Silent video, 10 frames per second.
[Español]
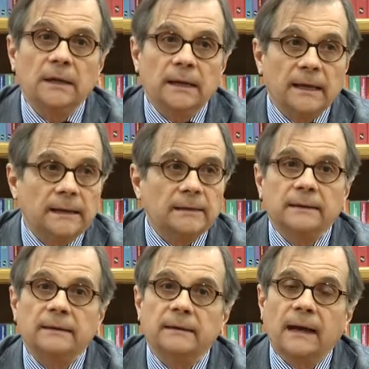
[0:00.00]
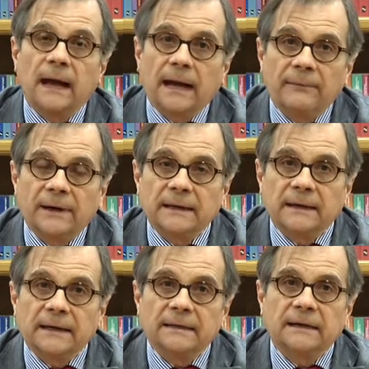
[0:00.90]
que eh, acaban
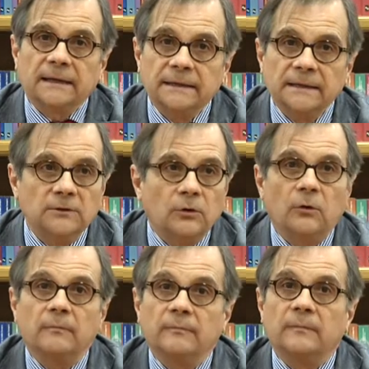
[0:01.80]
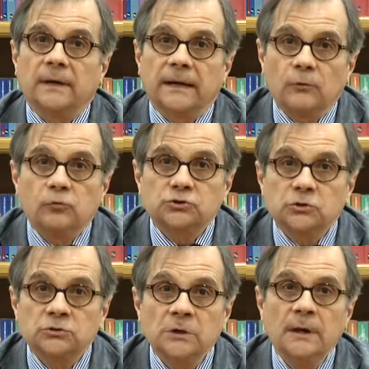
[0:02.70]
retrayendo mm,
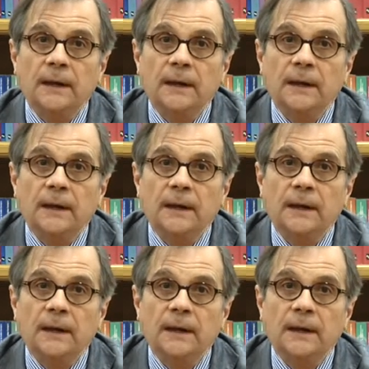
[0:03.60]
recursos